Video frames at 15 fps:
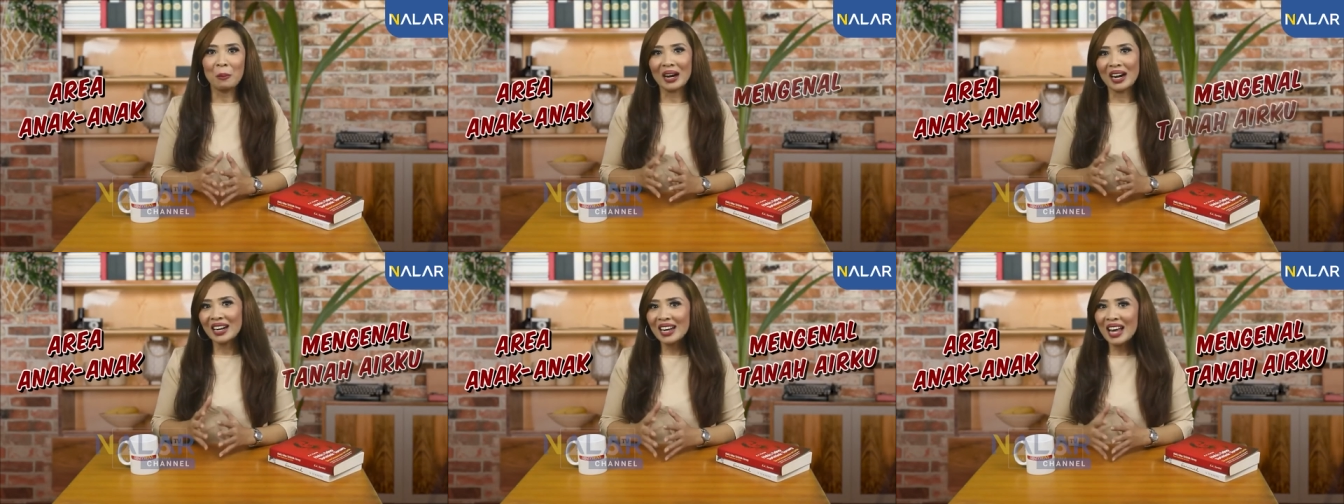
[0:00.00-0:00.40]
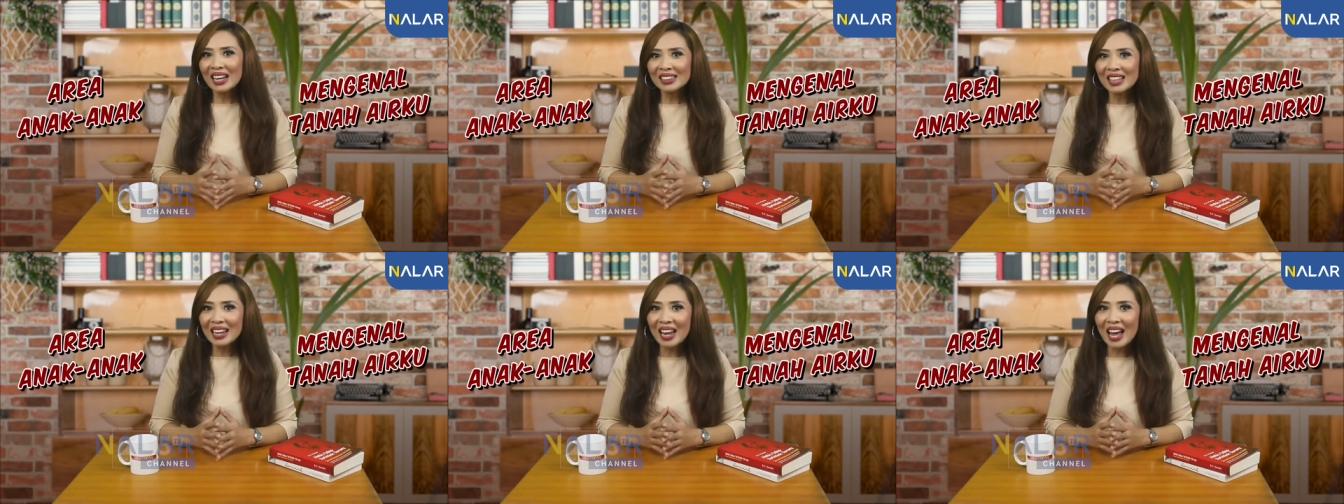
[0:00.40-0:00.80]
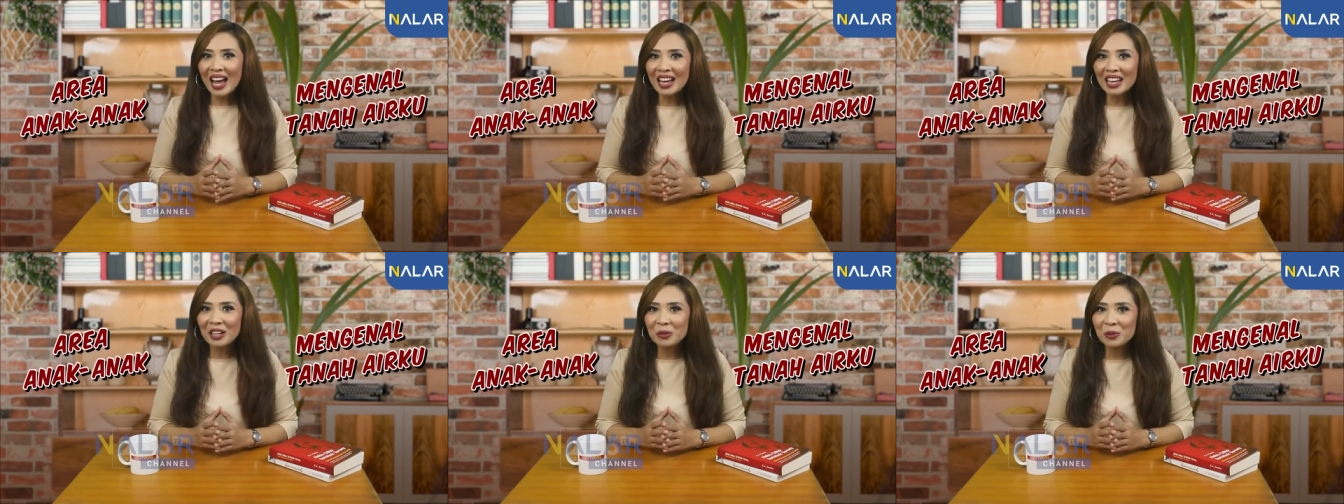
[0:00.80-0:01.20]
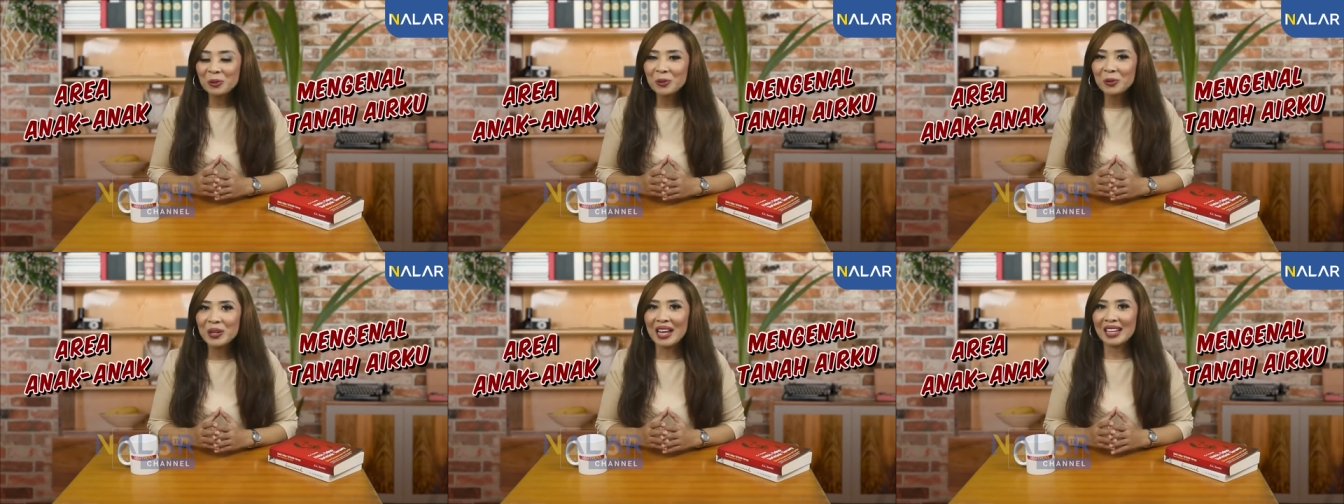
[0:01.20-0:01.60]
Mengenal Tanah
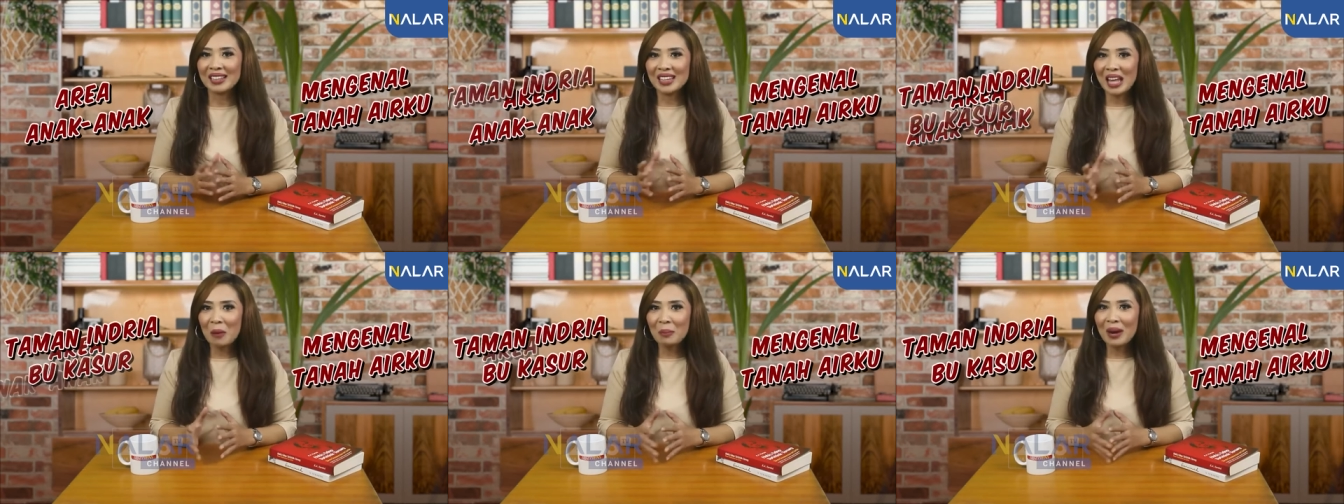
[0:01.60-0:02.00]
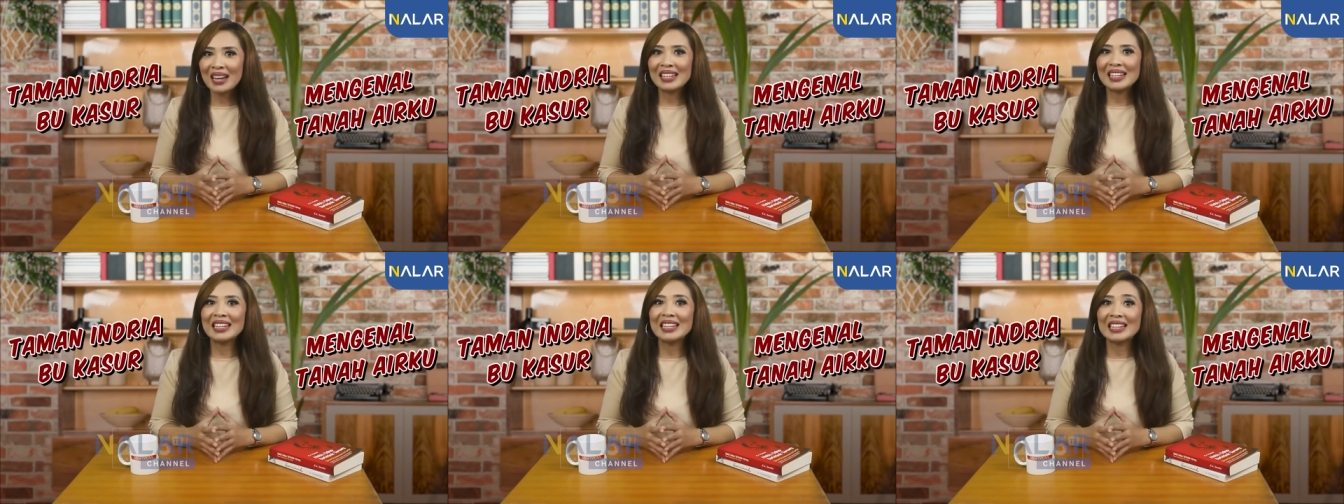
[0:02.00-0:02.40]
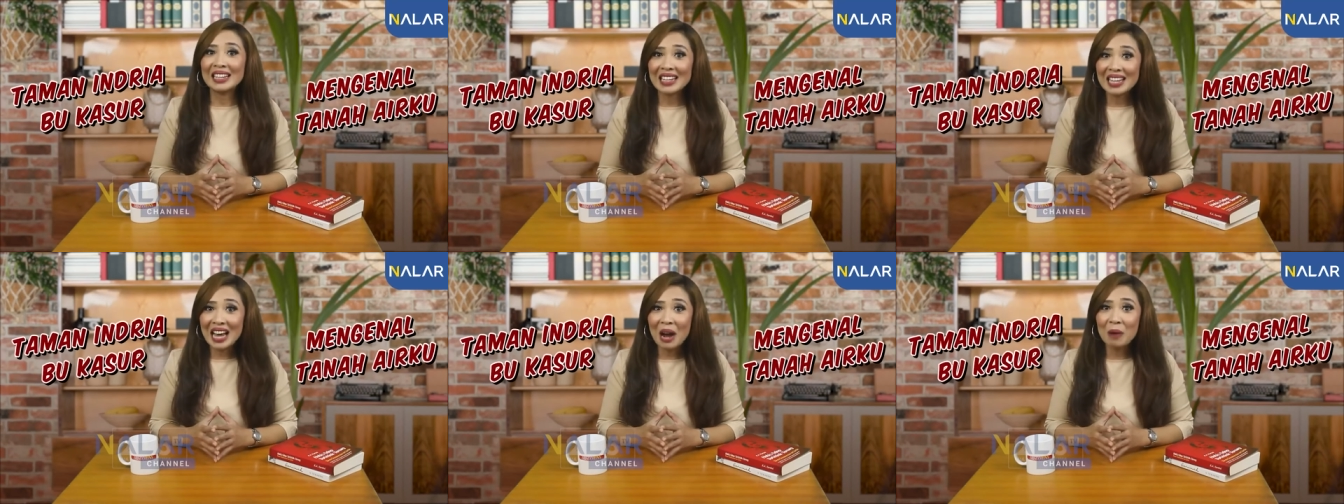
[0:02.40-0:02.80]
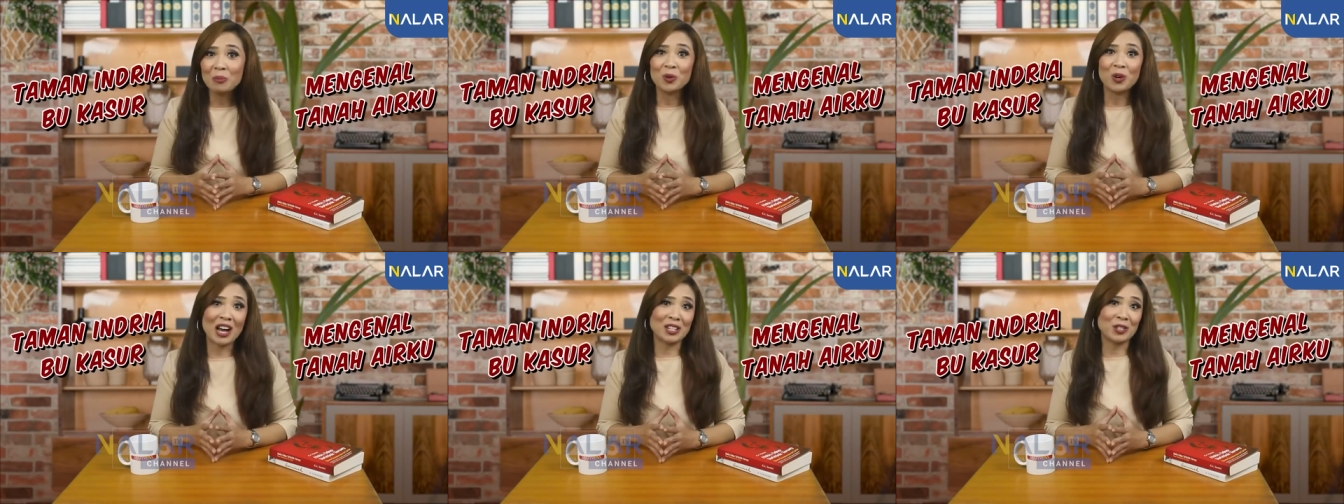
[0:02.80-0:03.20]
Airku dan Taman Indria
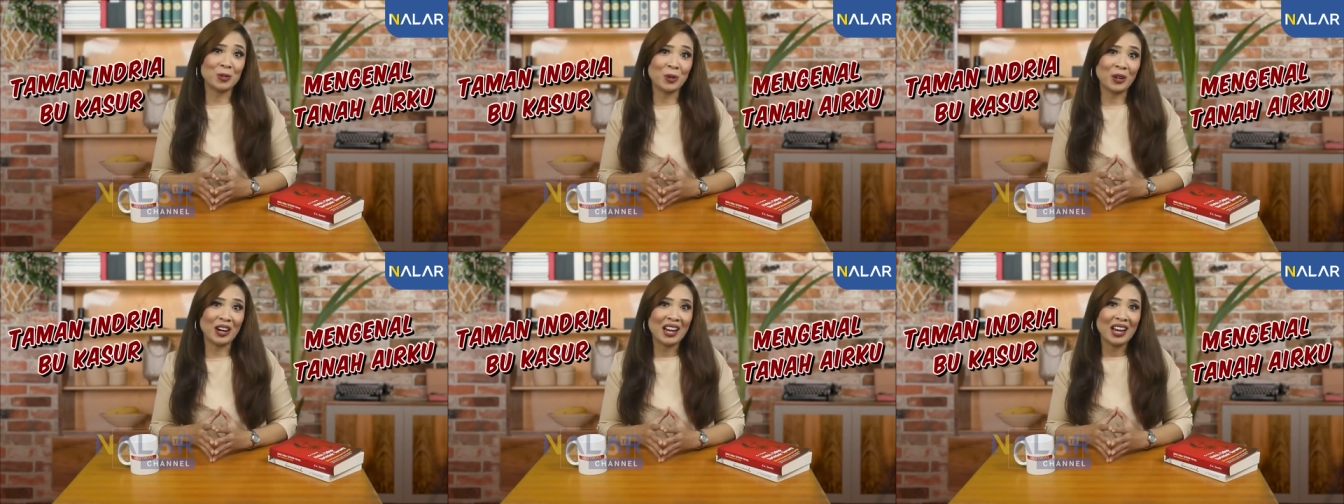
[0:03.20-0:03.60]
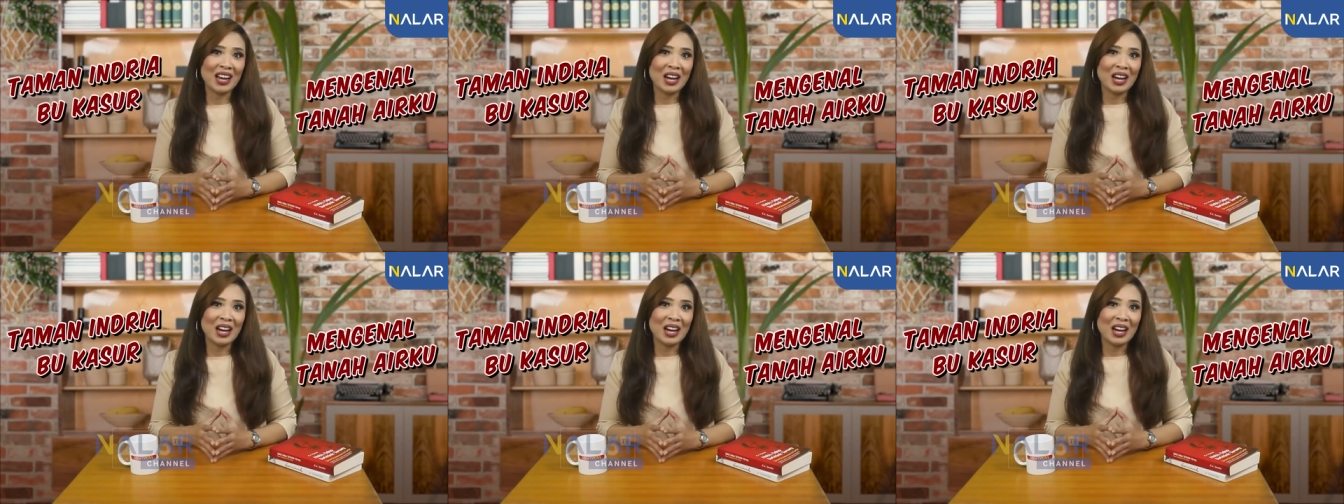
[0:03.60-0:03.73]
Bukasur.